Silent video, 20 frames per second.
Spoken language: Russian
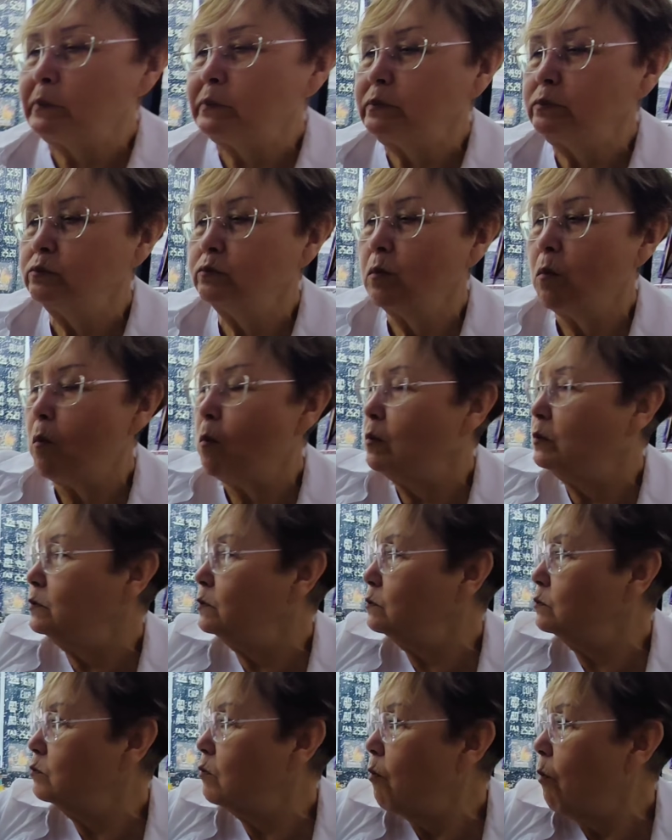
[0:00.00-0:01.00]
вроде чуть-чуть
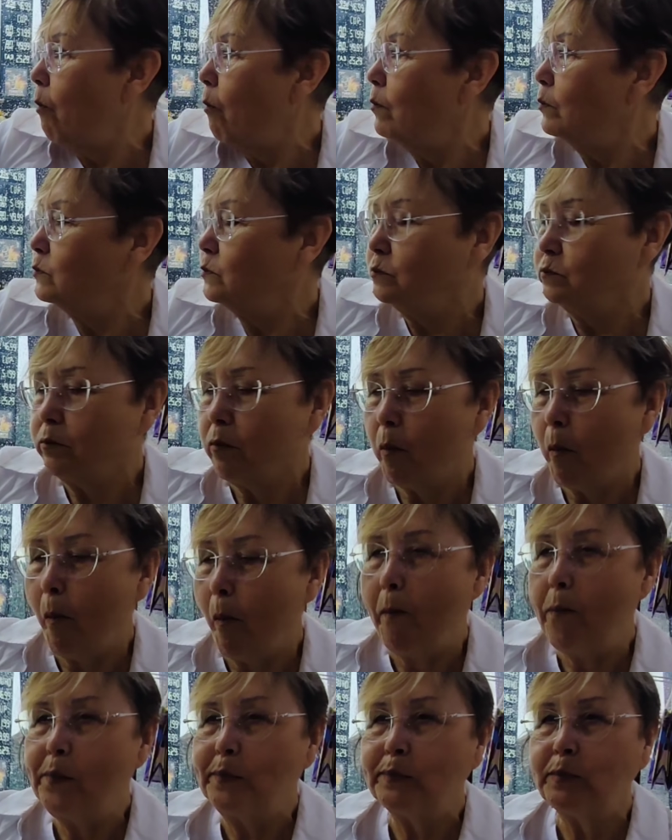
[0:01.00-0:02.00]
прекращается. Это а
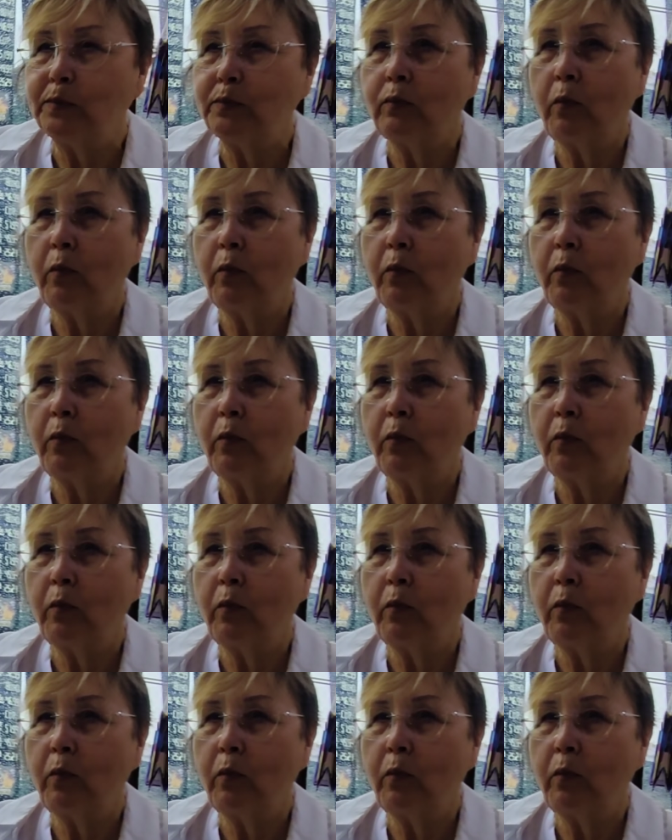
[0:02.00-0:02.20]
прям ехать